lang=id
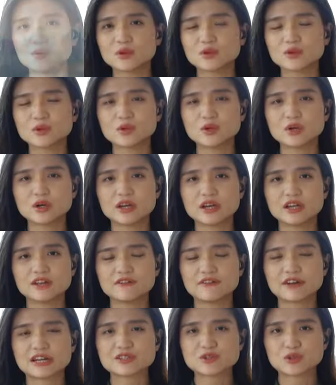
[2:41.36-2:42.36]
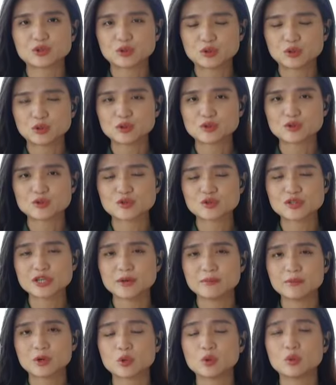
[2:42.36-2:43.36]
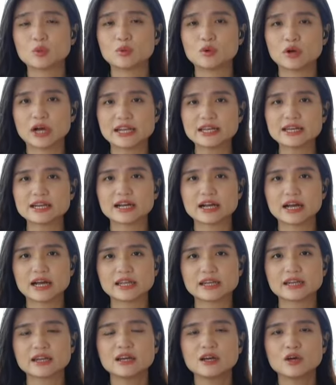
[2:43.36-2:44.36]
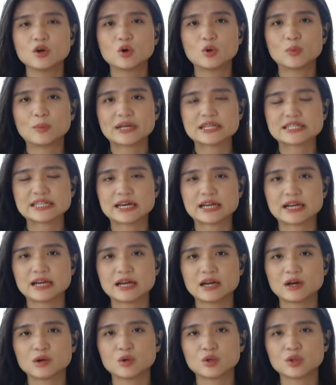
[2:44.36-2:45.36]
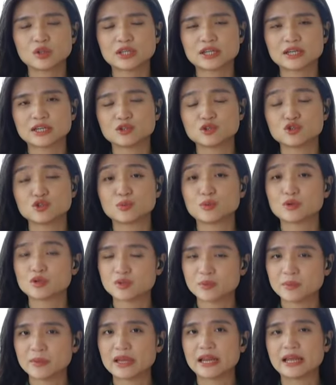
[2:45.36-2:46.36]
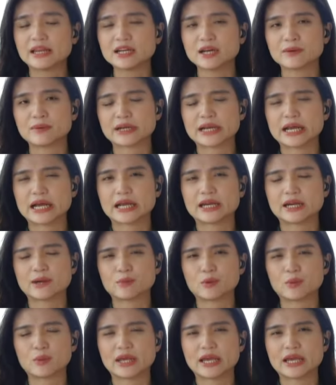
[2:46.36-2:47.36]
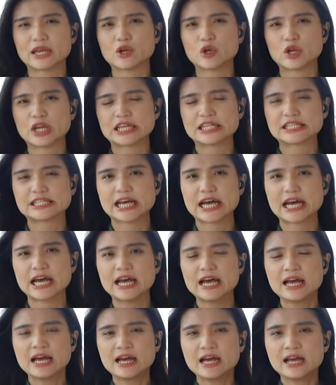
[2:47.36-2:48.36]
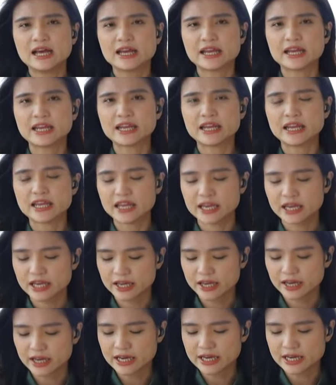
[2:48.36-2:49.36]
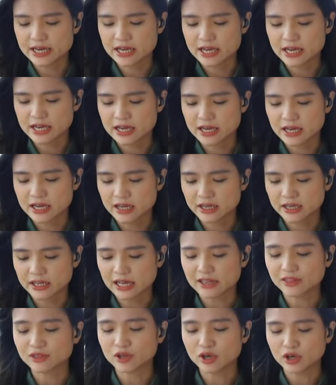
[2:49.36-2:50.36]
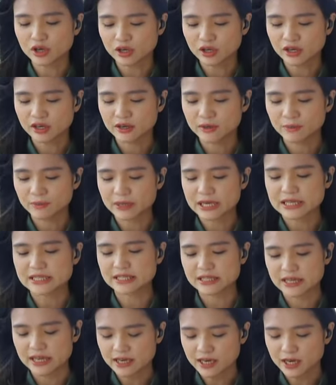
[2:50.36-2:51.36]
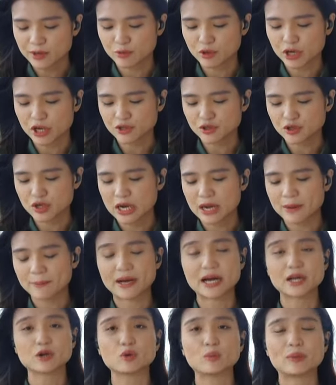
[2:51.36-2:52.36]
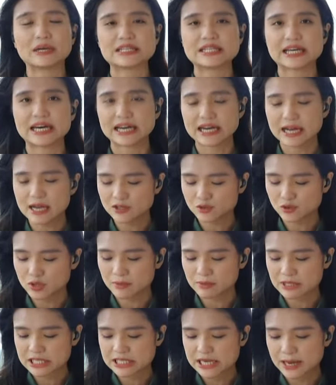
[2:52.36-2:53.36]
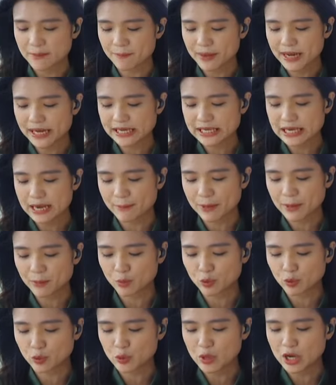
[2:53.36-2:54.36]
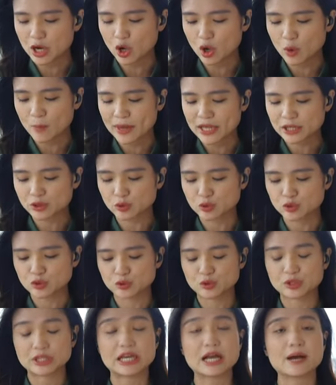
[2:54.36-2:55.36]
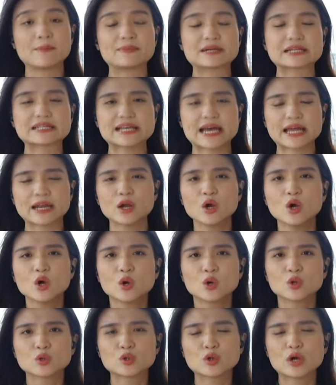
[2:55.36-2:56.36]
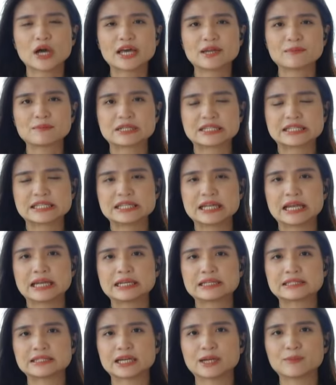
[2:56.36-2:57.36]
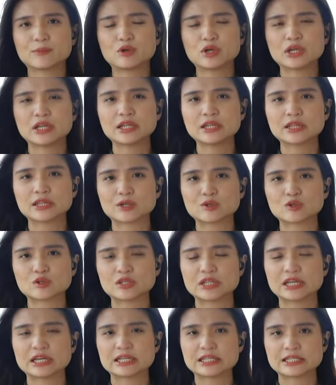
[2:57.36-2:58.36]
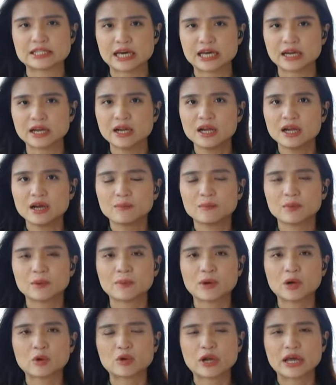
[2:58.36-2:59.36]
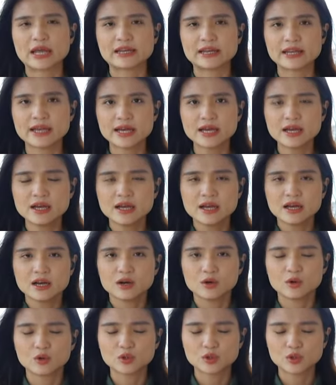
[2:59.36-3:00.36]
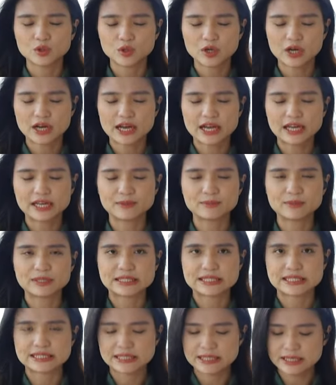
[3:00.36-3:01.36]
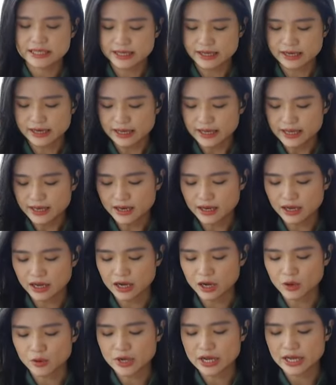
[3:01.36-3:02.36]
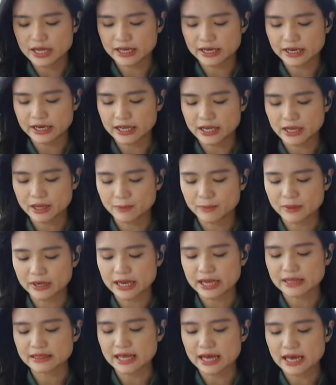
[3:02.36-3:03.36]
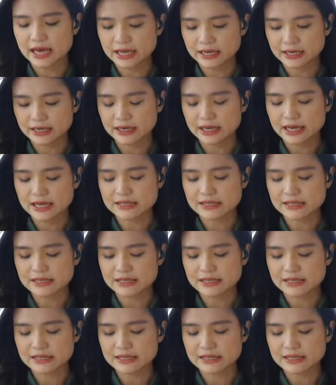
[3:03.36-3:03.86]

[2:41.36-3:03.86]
untuk infrastruktur khususnya yang berhubungan dengan upacara HUT ke-79 Kemerdekaan Republik Indonesia ini ada kantor Presiden, kemudian juga lapangan upacara sudah mencapai 82,73 persen. Untuk air bersih dan listrik pun ini terus dikejar pembangunannya. Untuk air bersih sendiri, kalau dari pernyataan